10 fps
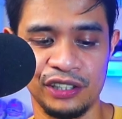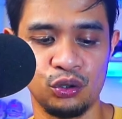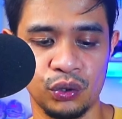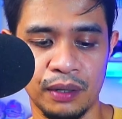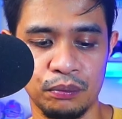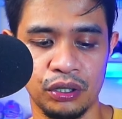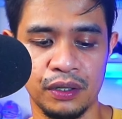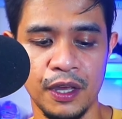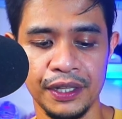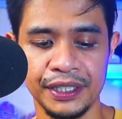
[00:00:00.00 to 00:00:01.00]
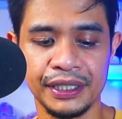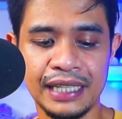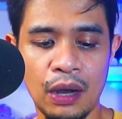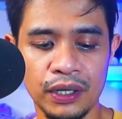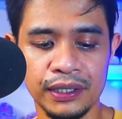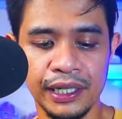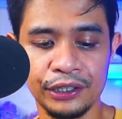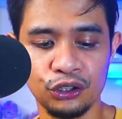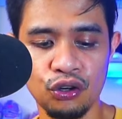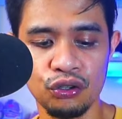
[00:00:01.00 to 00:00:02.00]
durable. Tinatawag nila
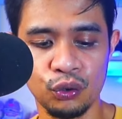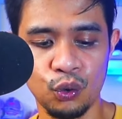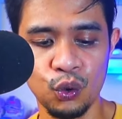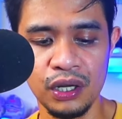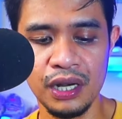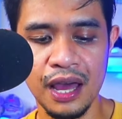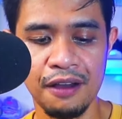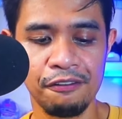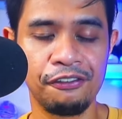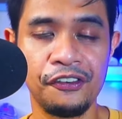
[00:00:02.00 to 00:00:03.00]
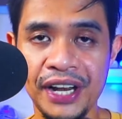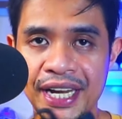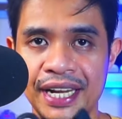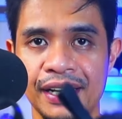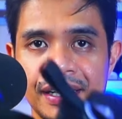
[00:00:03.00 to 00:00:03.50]
itong cool free